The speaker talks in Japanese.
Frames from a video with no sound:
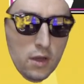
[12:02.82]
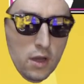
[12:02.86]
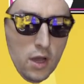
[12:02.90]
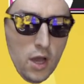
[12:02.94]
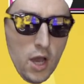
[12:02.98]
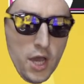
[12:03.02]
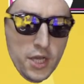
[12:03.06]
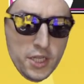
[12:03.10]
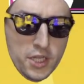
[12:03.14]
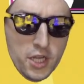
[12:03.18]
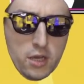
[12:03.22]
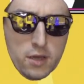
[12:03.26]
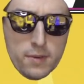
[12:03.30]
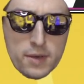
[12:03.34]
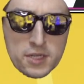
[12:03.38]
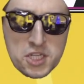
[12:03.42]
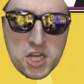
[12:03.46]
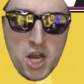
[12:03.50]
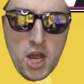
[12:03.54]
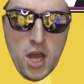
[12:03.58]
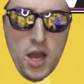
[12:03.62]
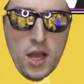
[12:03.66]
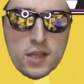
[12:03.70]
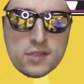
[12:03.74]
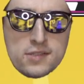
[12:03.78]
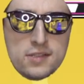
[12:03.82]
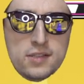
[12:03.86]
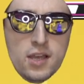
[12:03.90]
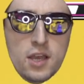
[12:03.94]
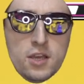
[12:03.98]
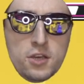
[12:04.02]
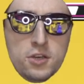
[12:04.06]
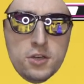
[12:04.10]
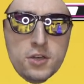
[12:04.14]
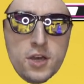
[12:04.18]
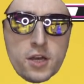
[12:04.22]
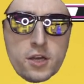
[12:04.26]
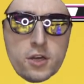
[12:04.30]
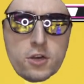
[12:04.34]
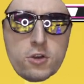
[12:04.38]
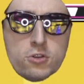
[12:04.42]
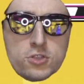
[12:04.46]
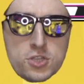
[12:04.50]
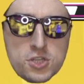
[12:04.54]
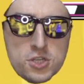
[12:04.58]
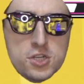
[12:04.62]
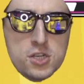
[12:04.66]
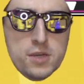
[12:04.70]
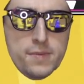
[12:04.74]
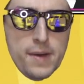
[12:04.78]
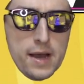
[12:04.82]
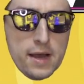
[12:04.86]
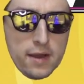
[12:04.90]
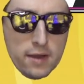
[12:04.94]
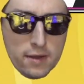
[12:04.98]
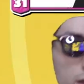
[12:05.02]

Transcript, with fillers: はいいただきました8952番